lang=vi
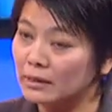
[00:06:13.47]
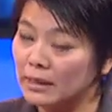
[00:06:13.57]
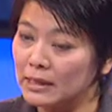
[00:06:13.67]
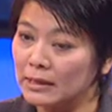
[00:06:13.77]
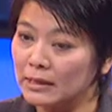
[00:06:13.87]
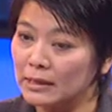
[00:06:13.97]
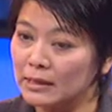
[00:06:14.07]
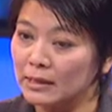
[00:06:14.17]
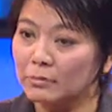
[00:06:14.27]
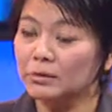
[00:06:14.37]
cái
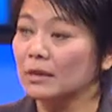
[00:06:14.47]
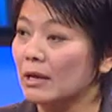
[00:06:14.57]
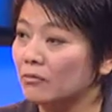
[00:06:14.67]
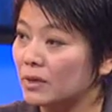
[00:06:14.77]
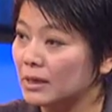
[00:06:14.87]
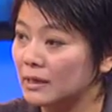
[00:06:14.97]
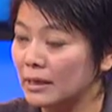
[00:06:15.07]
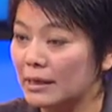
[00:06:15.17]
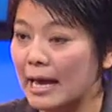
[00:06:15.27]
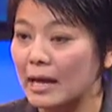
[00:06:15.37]
cái công ty làm việc như
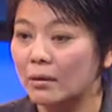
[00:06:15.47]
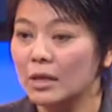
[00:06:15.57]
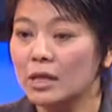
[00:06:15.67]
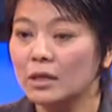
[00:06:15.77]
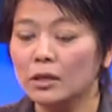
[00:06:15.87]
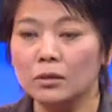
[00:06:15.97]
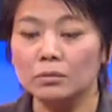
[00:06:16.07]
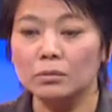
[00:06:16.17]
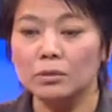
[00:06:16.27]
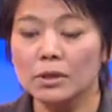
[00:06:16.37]
thế nào, thì
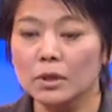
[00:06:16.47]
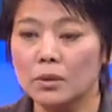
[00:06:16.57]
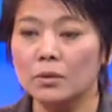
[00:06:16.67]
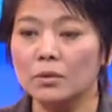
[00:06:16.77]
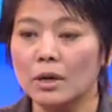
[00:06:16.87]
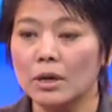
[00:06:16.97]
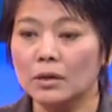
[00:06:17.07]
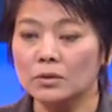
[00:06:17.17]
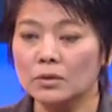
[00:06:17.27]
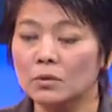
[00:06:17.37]
cũng nhiều
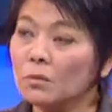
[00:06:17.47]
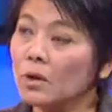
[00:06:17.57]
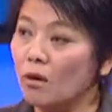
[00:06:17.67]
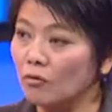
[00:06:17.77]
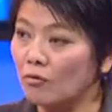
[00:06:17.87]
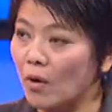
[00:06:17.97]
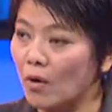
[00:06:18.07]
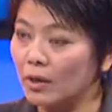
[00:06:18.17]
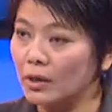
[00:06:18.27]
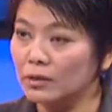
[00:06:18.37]
cô chú cũng cổ
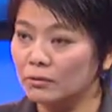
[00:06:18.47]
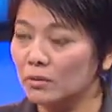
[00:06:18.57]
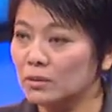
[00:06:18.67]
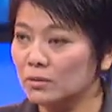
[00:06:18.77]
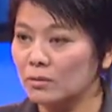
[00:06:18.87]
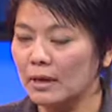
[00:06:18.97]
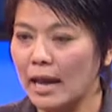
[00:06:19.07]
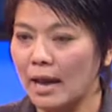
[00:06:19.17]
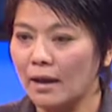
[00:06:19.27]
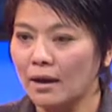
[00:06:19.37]
võ cho Rachel
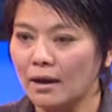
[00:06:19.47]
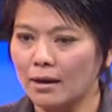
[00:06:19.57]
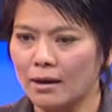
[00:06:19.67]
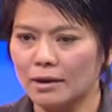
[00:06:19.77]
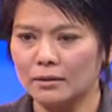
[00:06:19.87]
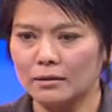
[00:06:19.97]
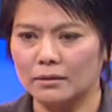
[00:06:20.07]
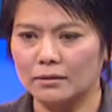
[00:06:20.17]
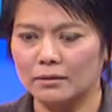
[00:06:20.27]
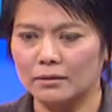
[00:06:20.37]
là à,
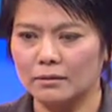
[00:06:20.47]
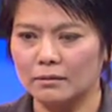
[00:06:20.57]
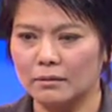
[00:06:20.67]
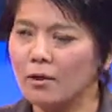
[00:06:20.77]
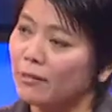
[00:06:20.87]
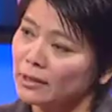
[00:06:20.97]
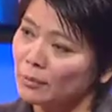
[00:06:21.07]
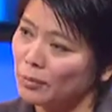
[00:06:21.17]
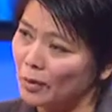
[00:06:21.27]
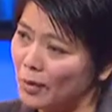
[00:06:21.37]
con phải
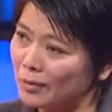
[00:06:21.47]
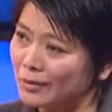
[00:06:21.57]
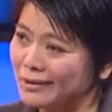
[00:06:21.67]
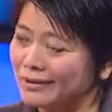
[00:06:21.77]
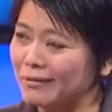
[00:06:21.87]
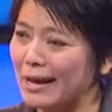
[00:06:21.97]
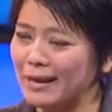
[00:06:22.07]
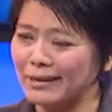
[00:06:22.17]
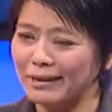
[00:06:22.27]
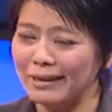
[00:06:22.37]
tiếp tục,
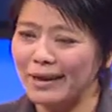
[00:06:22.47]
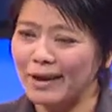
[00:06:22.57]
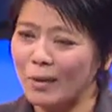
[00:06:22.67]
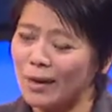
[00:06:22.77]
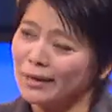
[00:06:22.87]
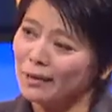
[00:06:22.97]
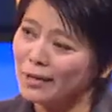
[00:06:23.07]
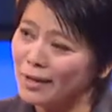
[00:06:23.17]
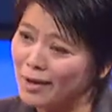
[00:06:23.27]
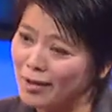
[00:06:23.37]
phải quảng cáo
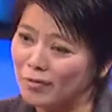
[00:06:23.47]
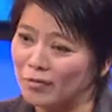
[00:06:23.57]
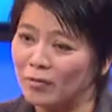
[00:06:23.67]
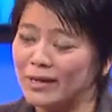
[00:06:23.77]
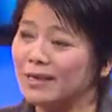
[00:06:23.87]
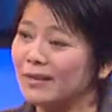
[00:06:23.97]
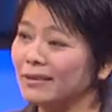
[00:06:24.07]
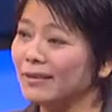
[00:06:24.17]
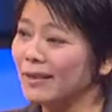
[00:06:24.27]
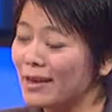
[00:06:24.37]
thêm, phải giải
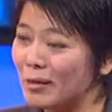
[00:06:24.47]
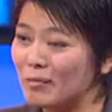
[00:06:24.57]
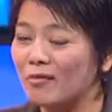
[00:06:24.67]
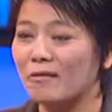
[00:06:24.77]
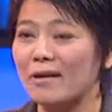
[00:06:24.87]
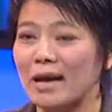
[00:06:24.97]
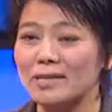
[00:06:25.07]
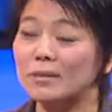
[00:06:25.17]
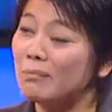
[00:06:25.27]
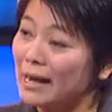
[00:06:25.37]
thích thêm và
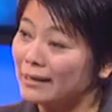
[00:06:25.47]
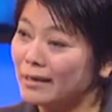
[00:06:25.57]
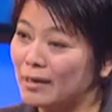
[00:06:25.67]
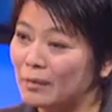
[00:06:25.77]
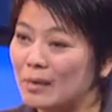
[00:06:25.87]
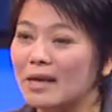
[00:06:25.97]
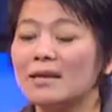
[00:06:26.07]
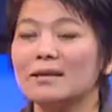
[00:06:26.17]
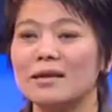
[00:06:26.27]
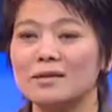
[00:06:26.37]
phải trình bày thêm
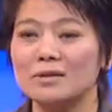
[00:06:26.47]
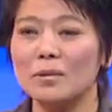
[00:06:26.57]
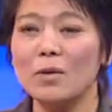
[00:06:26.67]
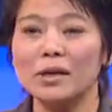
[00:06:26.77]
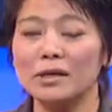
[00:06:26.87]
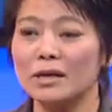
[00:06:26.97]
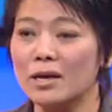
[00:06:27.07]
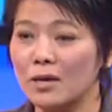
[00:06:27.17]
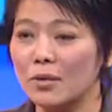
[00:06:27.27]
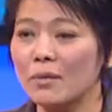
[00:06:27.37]
thì cho mọi người
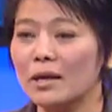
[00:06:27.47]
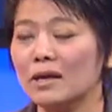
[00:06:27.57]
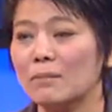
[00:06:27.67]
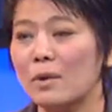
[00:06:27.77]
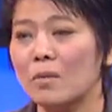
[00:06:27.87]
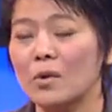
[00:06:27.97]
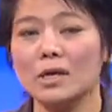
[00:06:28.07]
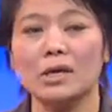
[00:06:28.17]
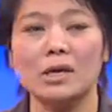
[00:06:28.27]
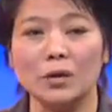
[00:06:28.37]
hiểu. Mà khi mà mọi
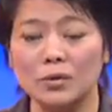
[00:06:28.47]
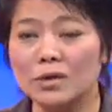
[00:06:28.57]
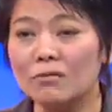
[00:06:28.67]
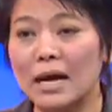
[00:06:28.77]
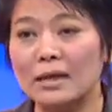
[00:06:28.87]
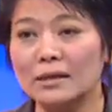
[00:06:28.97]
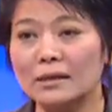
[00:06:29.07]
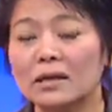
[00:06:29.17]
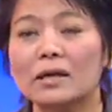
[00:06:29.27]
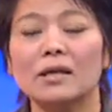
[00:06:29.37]
người hiểu như vậy
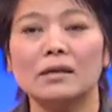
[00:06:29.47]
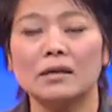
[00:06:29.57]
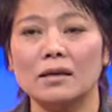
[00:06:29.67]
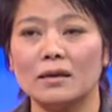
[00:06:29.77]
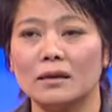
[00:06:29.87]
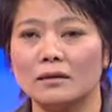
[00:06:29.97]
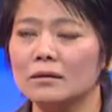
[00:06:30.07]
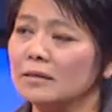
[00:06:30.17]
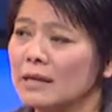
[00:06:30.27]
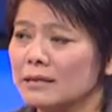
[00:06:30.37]
đó thì
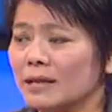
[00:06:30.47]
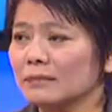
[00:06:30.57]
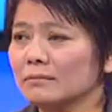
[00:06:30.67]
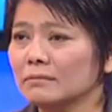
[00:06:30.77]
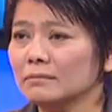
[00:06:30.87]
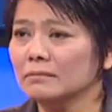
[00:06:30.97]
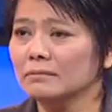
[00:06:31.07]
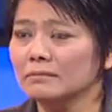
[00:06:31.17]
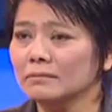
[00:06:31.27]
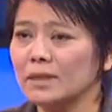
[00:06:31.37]
người ta sẽ
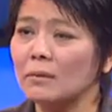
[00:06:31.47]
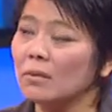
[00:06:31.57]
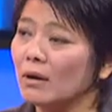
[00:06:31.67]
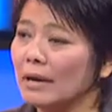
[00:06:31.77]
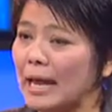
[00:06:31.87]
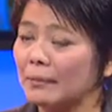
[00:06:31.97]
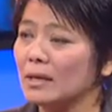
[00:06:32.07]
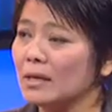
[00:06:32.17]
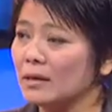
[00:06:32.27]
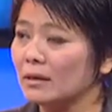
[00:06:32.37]
không có làm
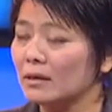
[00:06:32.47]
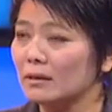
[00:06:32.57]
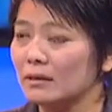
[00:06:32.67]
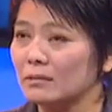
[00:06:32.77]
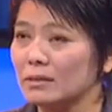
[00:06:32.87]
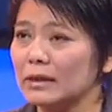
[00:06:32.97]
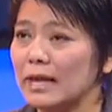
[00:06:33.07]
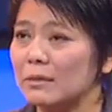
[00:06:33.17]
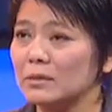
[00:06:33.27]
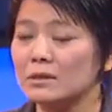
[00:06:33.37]
cái gì, sẽ
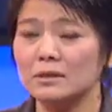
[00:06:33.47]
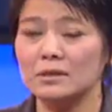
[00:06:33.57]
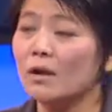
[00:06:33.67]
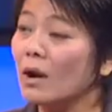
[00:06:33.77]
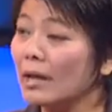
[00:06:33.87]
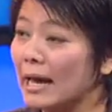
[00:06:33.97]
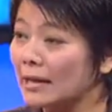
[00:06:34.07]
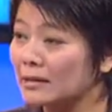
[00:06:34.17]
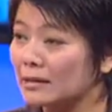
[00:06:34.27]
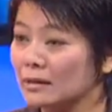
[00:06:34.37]
làm sự khó
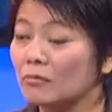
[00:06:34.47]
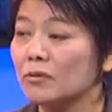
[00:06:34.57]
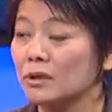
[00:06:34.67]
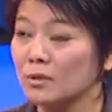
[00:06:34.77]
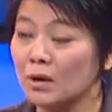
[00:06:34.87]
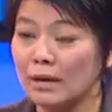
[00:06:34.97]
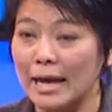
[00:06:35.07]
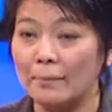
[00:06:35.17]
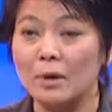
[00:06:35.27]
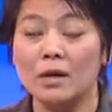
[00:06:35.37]
khăn trên công việc của con
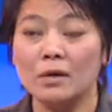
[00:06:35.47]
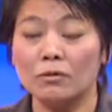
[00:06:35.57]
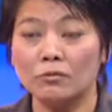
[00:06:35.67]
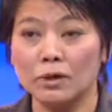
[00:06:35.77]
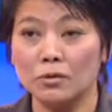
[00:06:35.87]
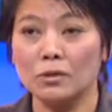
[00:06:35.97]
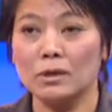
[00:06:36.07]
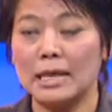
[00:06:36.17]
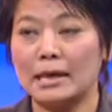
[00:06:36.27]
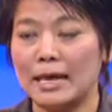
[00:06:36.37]
làm. Công việc của
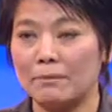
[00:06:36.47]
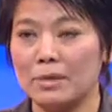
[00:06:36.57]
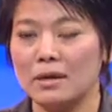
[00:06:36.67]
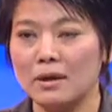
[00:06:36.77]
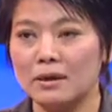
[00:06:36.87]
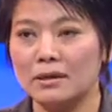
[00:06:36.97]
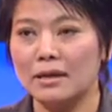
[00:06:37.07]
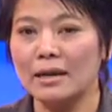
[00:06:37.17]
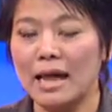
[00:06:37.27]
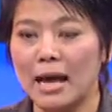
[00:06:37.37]
con đang làm bây giờ
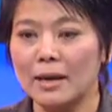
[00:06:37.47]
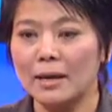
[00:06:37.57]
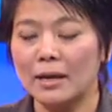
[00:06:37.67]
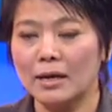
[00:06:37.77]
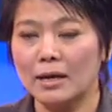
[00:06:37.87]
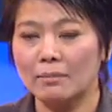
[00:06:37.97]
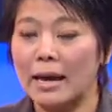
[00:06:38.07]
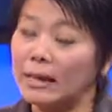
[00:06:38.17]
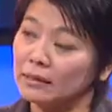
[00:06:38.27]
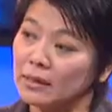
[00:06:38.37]
đó là à,
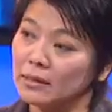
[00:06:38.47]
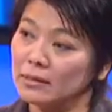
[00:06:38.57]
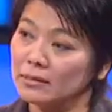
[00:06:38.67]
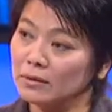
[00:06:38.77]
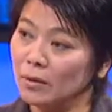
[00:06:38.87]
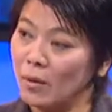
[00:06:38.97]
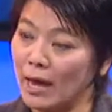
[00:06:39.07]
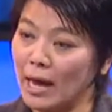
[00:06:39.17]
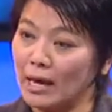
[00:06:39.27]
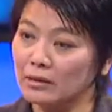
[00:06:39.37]
mang đến cái sức
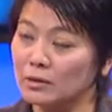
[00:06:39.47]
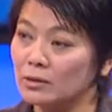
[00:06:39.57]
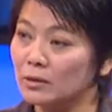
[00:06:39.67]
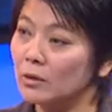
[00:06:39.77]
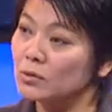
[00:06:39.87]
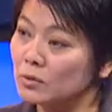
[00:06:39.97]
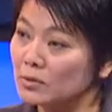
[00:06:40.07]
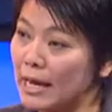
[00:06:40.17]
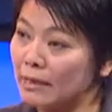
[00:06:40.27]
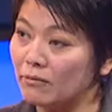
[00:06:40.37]
khỏe cho những cô
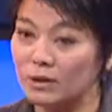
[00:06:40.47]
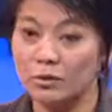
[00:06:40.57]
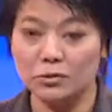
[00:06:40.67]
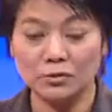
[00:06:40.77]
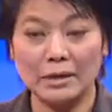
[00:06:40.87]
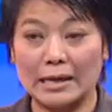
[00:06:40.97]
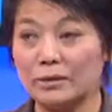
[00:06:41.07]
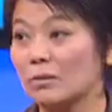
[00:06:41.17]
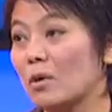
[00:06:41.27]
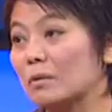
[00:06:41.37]
chú đây, và cô chú
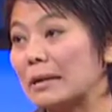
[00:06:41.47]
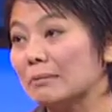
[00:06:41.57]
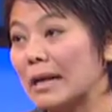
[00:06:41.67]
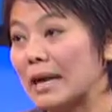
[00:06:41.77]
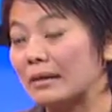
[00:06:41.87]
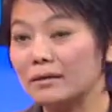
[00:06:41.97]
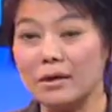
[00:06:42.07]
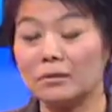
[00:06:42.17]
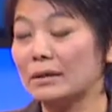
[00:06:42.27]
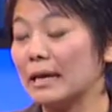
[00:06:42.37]
đang dùng một năm nay nó
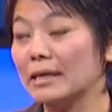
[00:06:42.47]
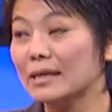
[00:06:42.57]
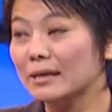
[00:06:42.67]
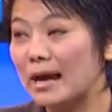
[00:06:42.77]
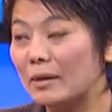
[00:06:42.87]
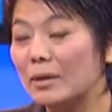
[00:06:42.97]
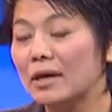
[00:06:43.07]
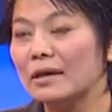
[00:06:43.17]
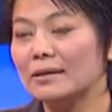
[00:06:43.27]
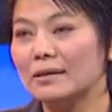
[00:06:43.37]
đâu có thấy gì đâu.
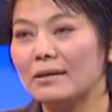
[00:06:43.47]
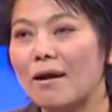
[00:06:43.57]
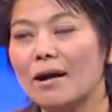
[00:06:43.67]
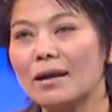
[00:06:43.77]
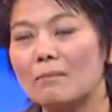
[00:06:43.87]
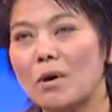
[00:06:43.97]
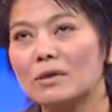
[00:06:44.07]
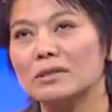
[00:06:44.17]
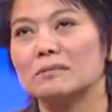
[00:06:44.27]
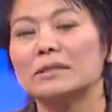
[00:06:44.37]
Thì đó là
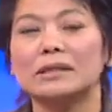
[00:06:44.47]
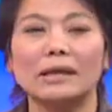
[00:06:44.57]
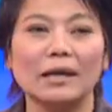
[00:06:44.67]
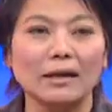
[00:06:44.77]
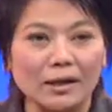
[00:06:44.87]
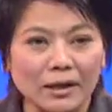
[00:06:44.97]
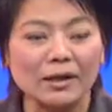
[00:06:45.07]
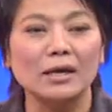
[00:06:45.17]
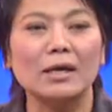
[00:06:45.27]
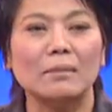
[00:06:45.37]
một trong những cái lời
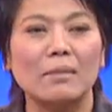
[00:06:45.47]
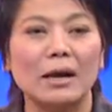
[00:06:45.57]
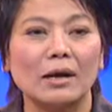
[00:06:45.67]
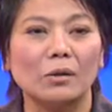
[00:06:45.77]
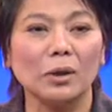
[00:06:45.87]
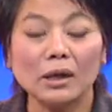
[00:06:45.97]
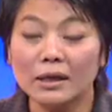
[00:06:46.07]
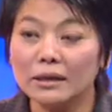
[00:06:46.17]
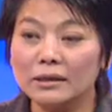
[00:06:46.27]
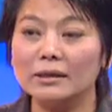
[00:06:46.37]
mà khuyến
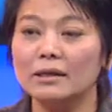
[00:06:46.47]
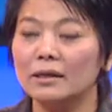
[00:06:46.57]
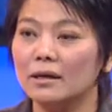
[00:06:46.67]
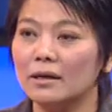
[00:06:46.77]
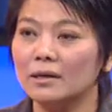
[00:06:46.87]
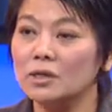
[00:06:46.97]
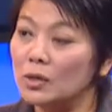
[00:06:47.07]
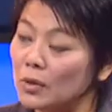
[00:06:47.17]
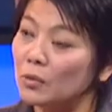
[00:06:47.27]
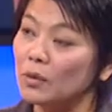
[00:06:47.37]
khích. À,
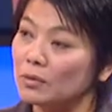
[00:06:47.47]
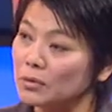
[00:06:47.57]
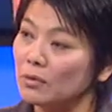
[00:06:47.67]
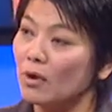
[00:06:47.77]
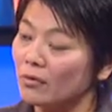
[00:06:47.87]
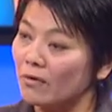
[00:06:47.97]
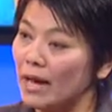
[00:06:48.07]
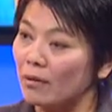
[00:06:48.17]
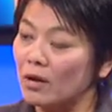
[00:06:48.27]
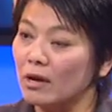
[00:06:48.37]
nhiều cô chú gọi
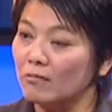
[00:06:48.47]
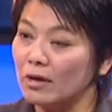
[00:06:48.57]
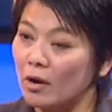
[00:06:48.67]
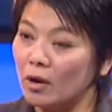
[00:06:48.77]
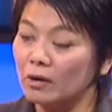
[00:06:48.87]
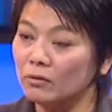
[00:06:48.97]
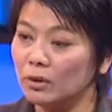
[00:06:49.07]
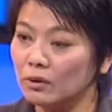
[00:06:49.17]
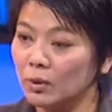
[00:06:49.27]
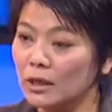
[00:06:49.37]
vào và nói
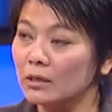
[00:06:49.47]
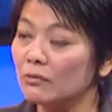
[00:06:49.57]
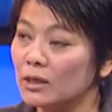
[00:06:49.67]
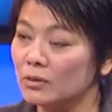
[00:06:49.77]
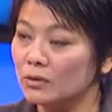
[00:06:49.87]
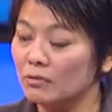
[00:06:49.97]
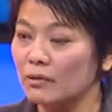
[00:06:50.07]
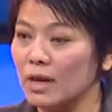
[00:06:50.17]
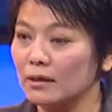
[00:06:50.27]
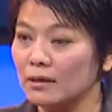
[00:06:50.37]
khuyến khích Rachel như
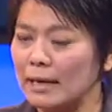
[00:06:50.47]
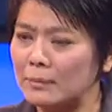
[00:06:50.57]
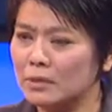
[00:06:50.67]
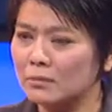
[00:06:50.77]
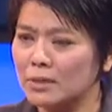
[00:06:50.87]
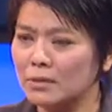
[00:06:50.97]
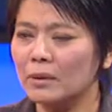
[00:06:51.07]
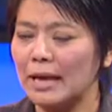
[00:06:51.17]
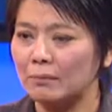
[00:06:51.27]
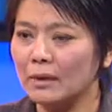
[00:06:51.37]
vậy thì làm cho Rachel cảm